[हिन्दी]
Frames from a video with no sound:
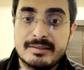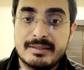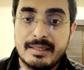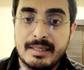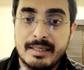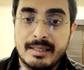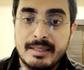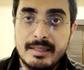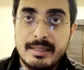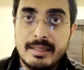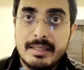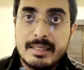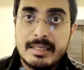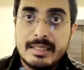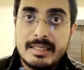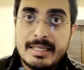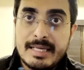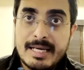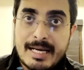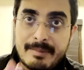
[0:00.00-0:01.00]
से
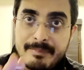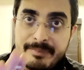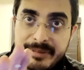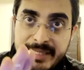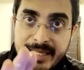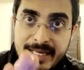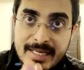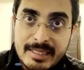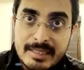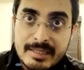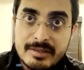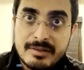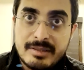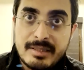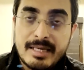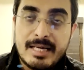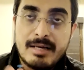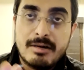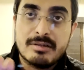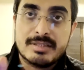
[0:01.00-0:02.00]
ये आप देख
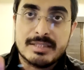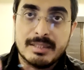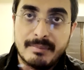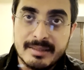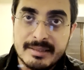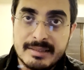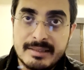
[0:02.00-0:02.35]
लीजिए और समझ